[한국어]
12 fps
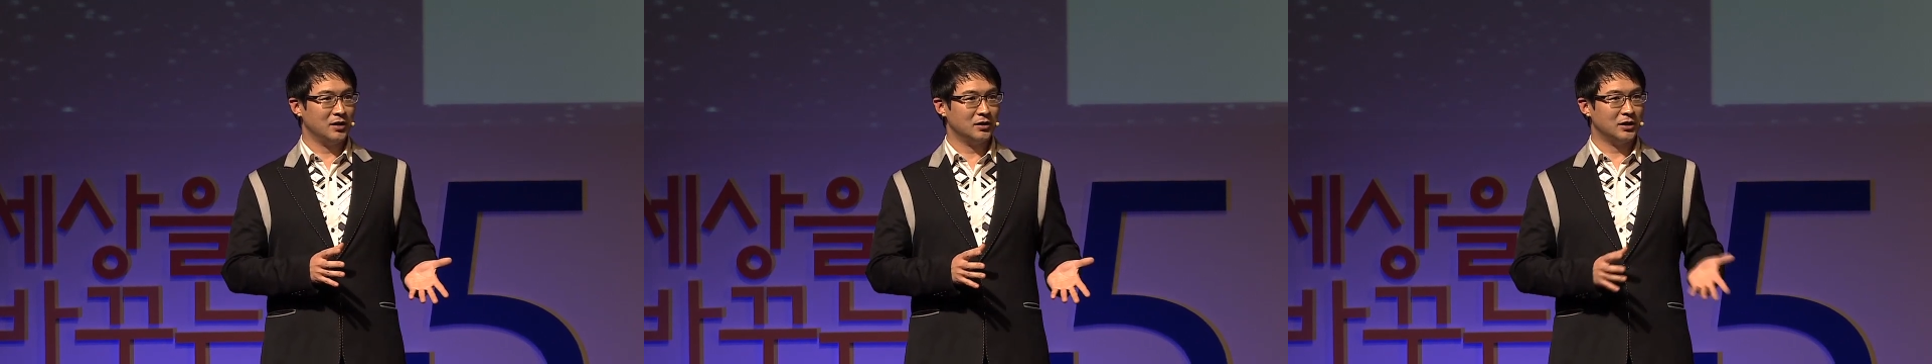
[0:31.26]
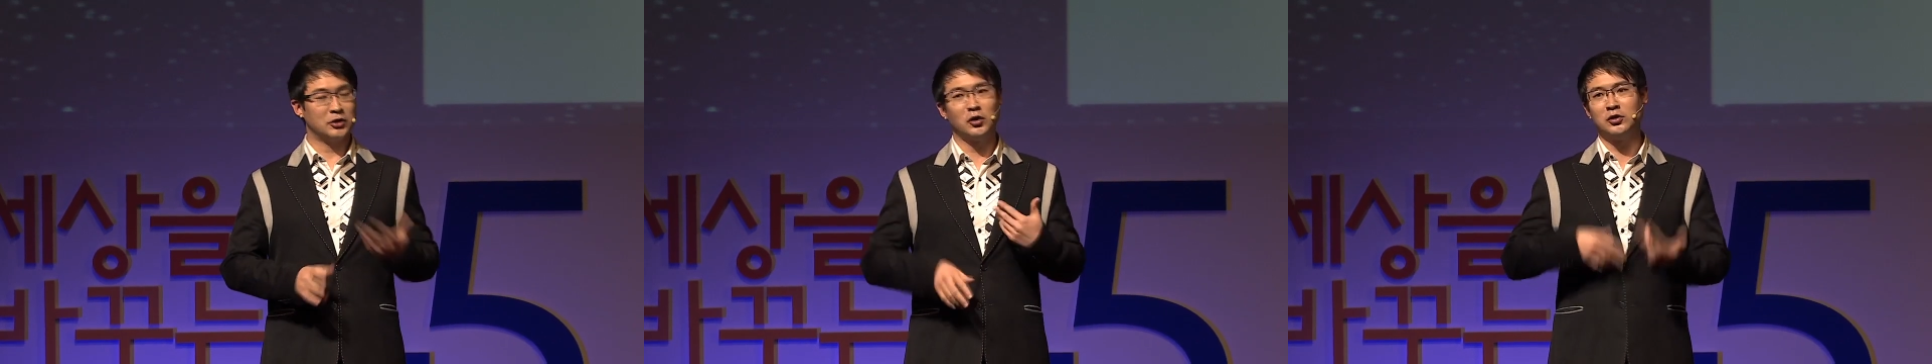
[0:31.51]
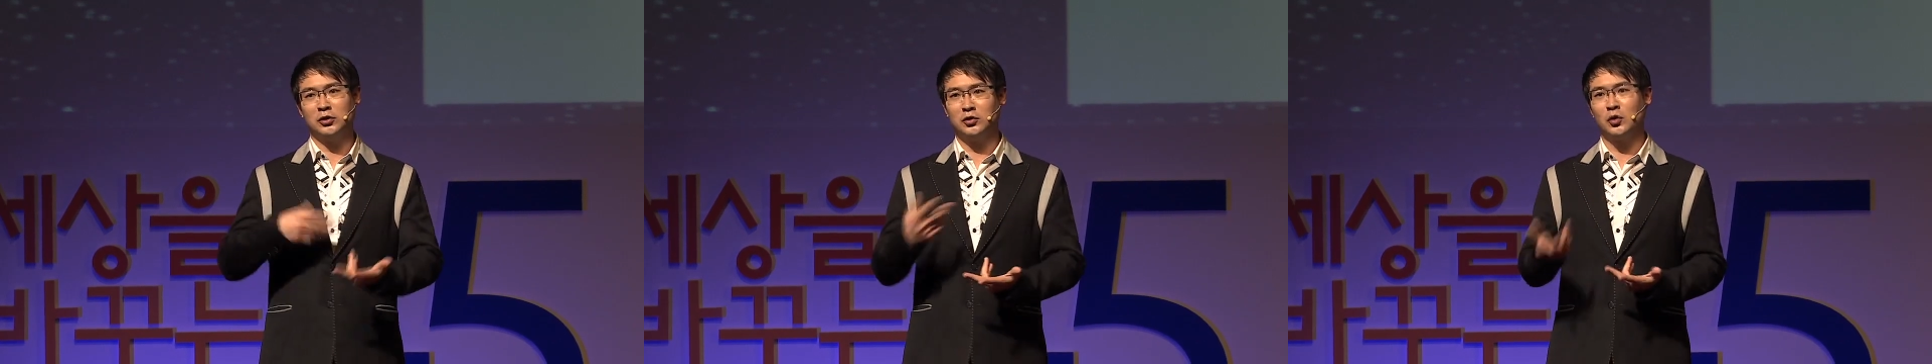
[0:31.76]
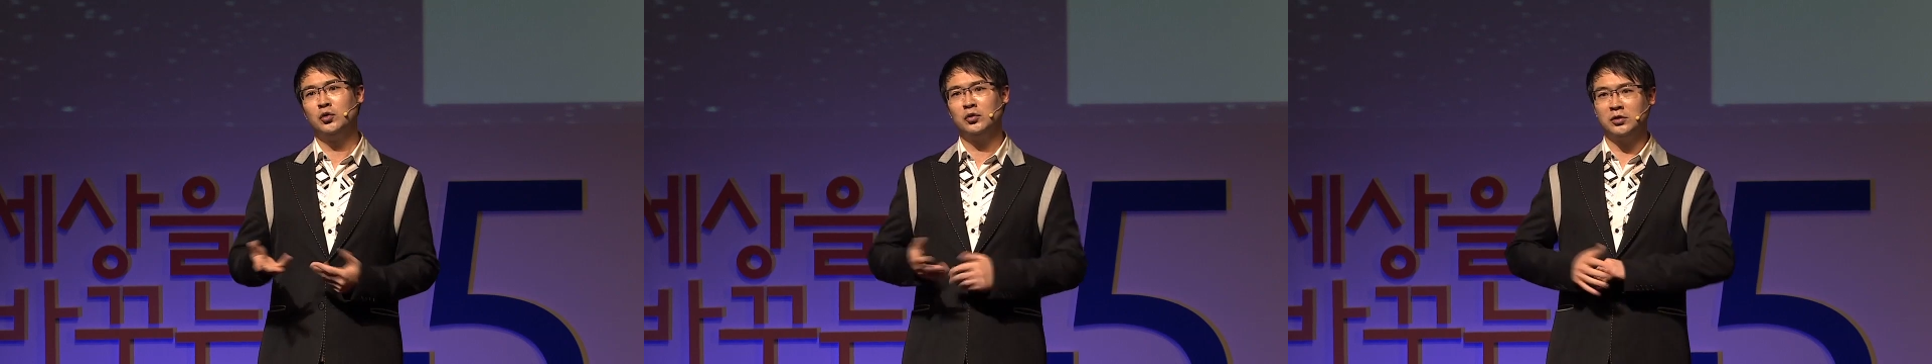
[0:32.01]
자, 저는
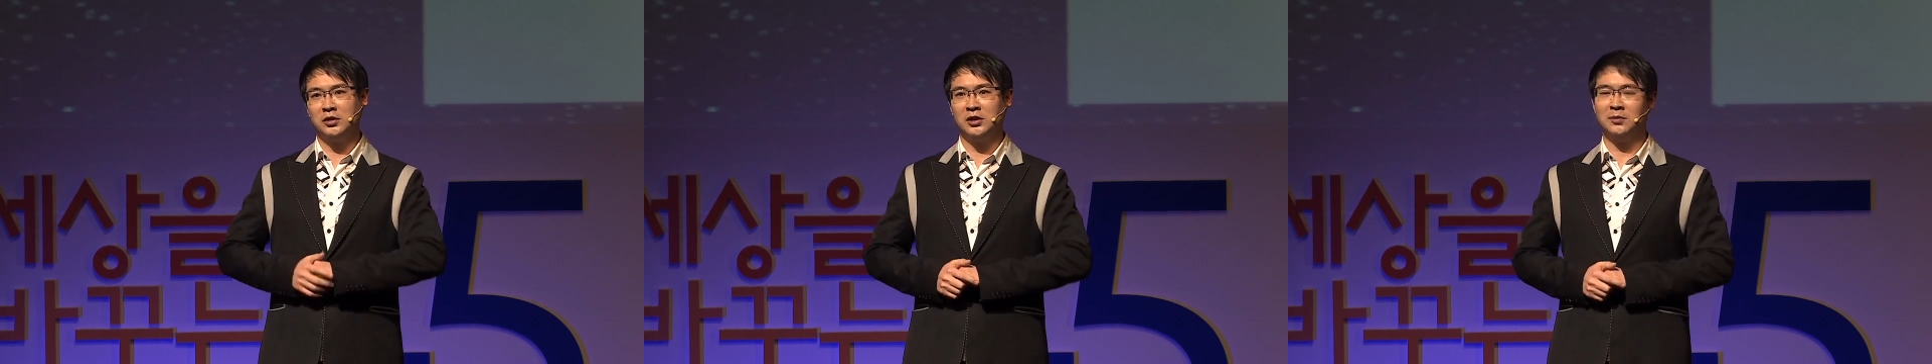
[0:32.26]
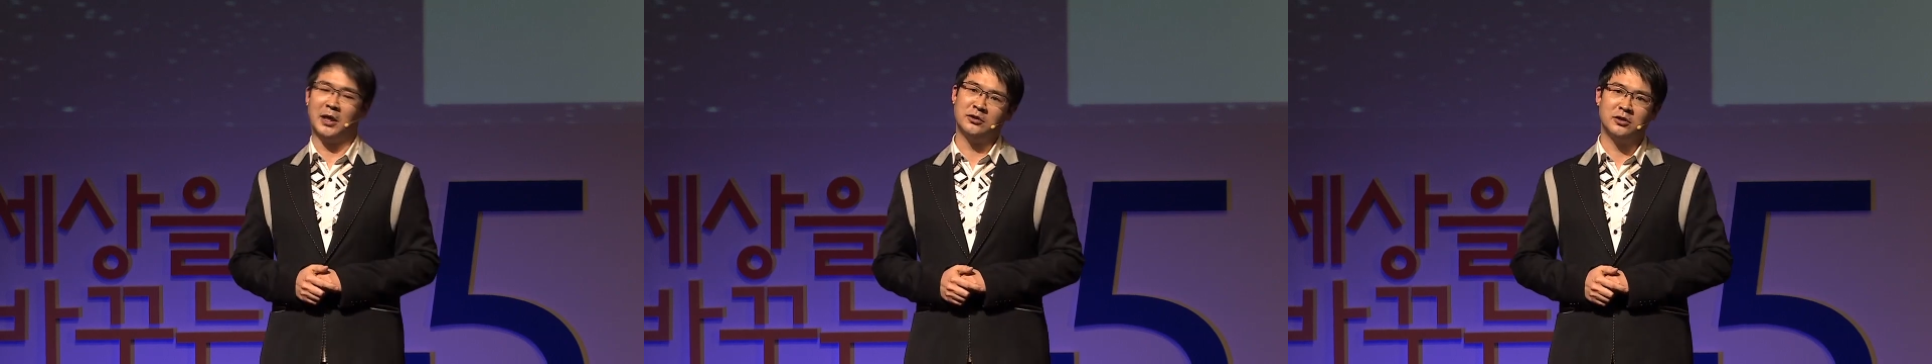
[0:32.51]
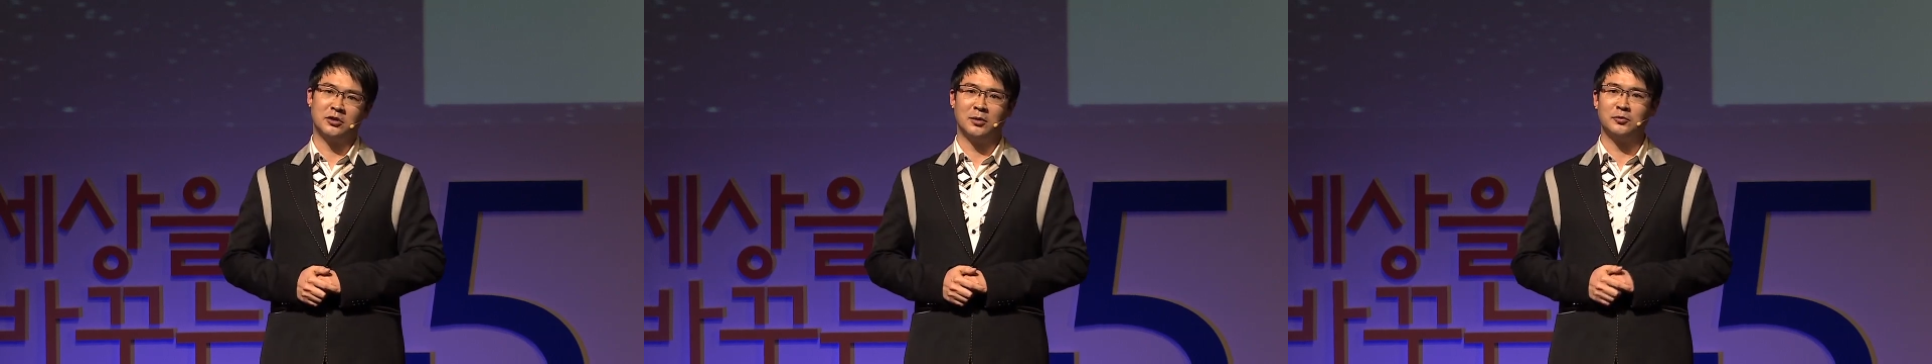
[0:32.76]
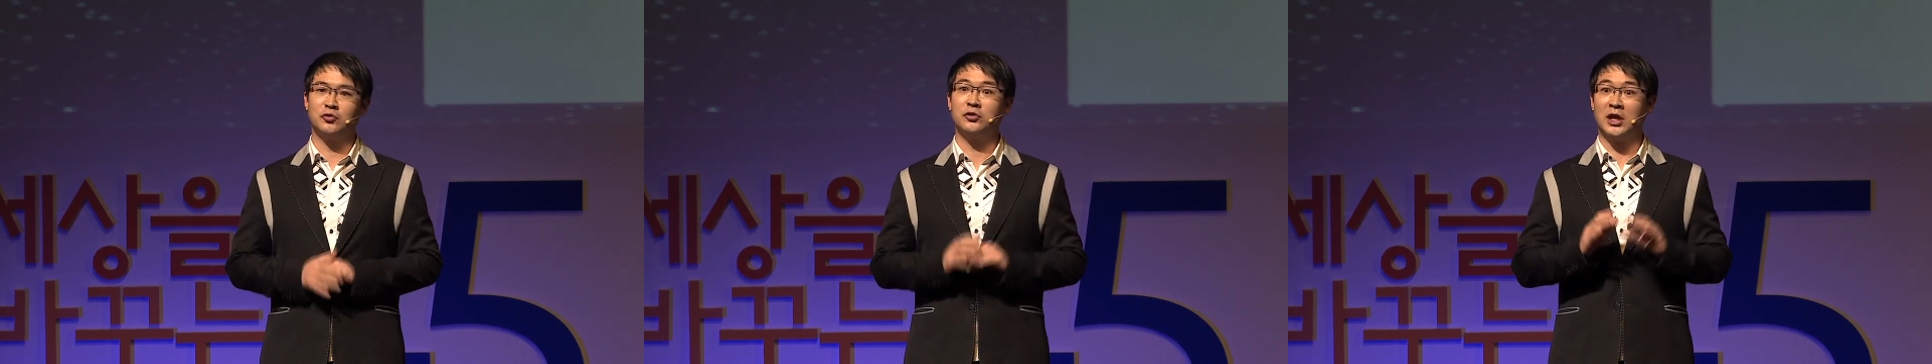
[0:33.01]
교육을
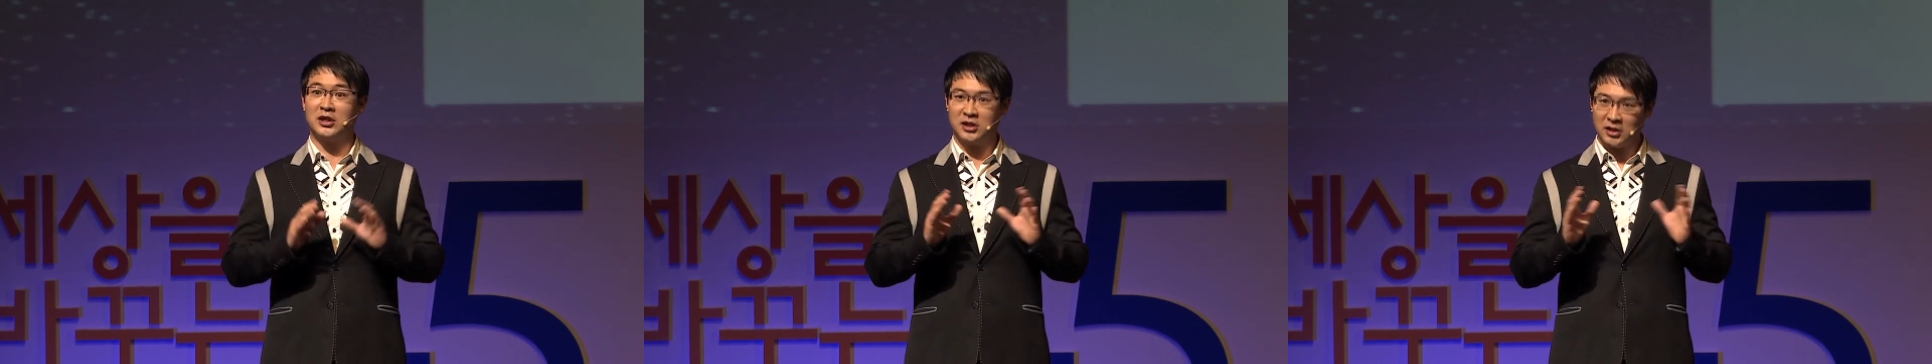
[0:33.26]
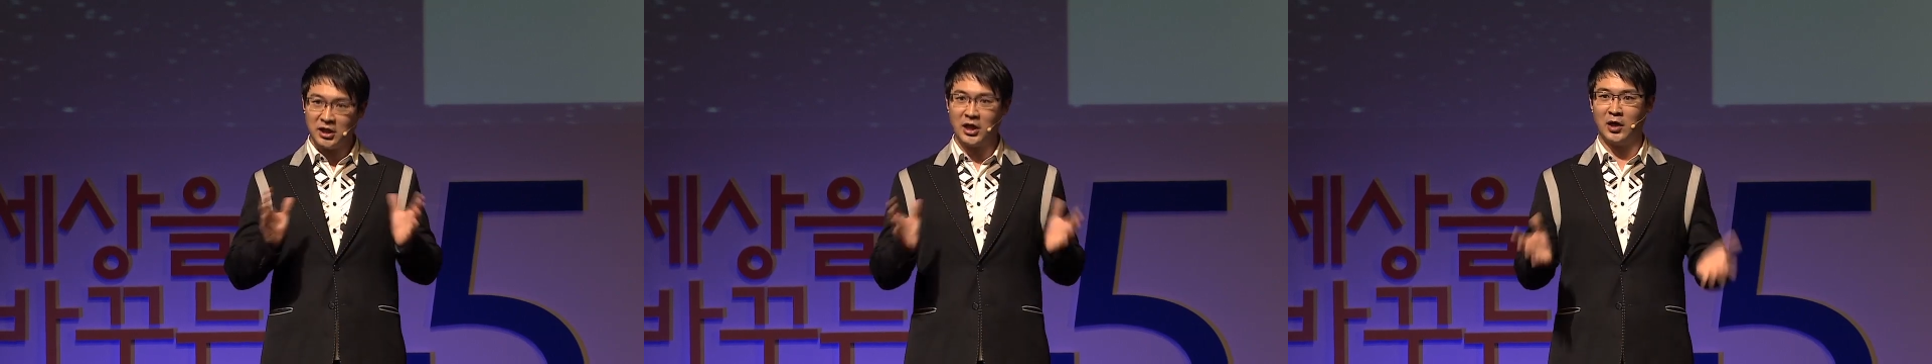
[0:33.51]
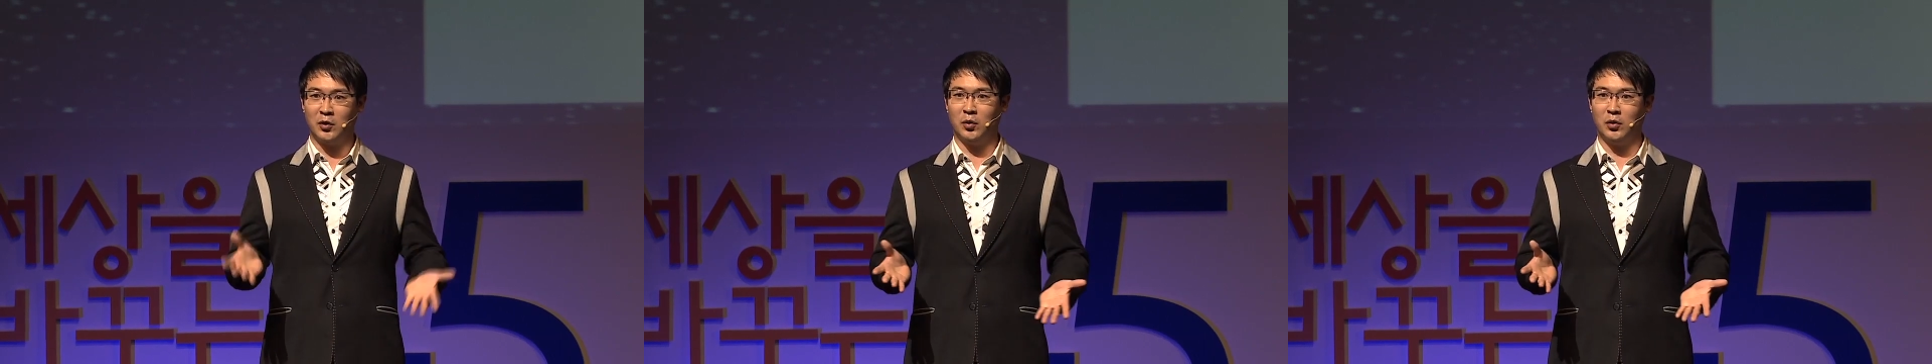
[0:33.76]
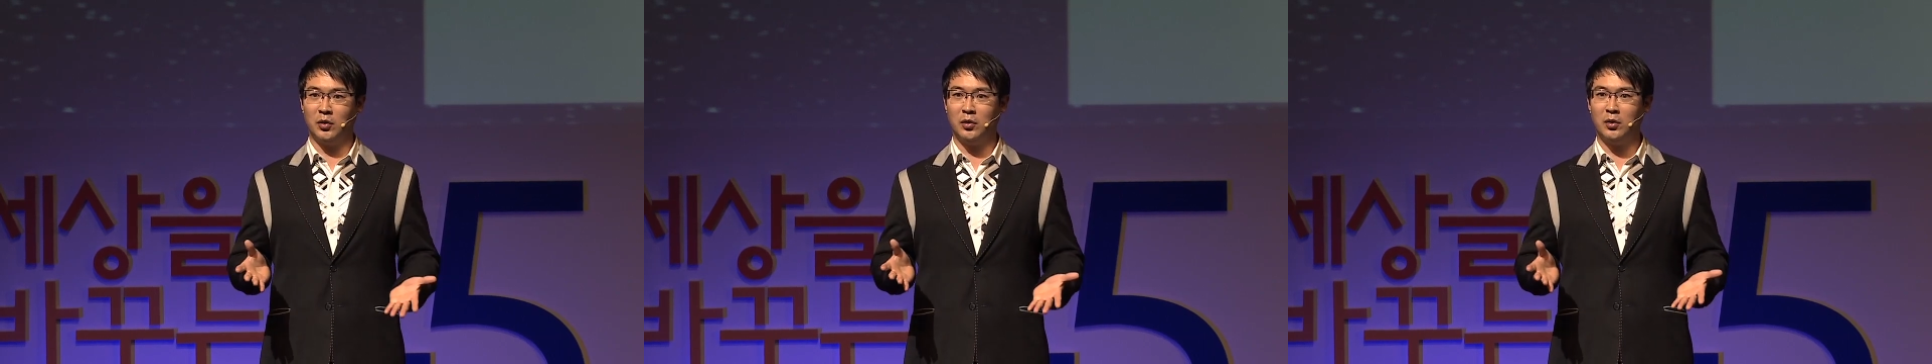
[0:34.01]
마술처럼 누구나
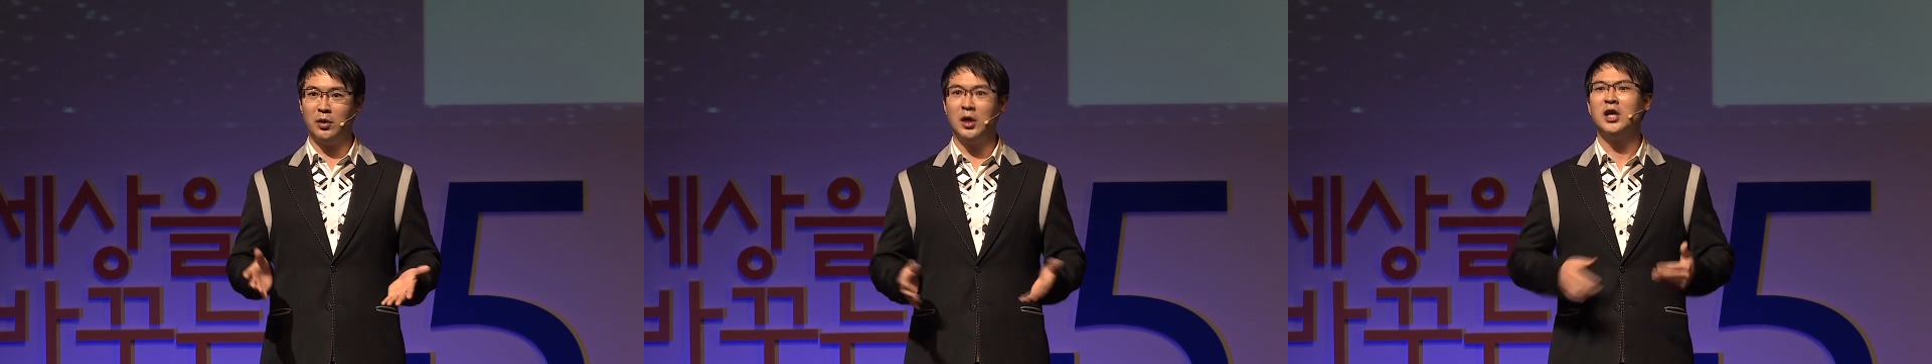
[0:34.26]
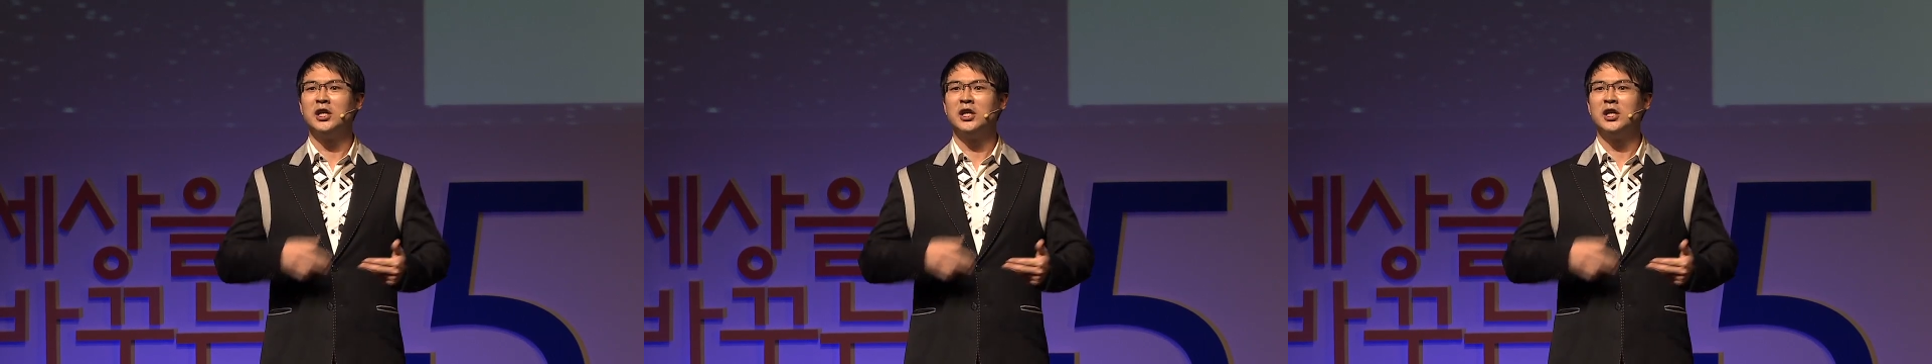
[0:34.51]
신기하고